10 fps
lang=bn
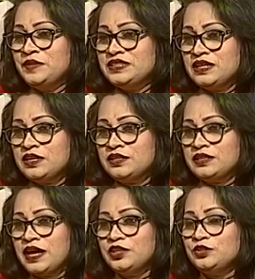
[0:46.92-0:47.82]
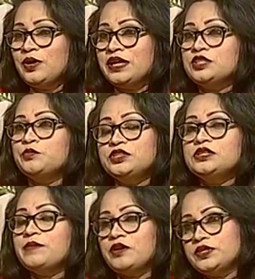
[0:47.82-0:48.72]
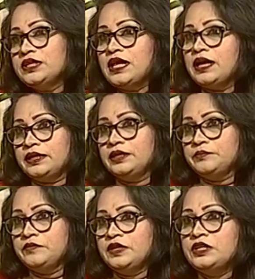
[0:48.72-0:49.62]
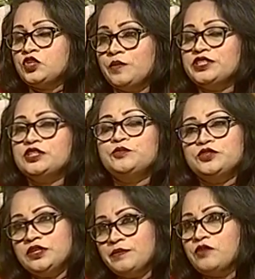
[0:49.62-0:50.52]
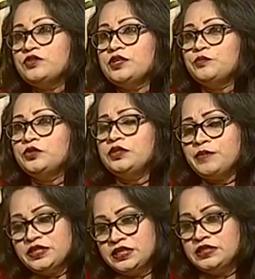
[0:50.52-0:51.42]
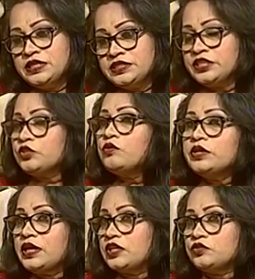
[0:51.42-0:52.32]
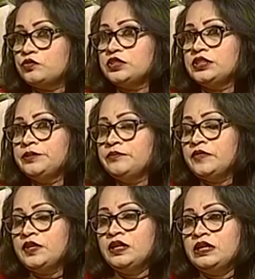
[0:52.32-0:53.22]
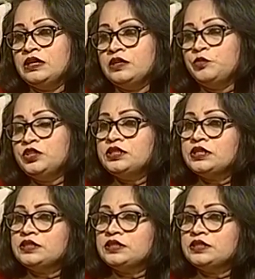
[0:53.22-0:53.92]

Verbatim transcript: যা দায়িত্ব আছে প্রতিটা মানুষেরই থাকে সমাজের প্রতি মানুষের প্রতি বা যে যে সেক্টরে কাজ করছে প্রতিটা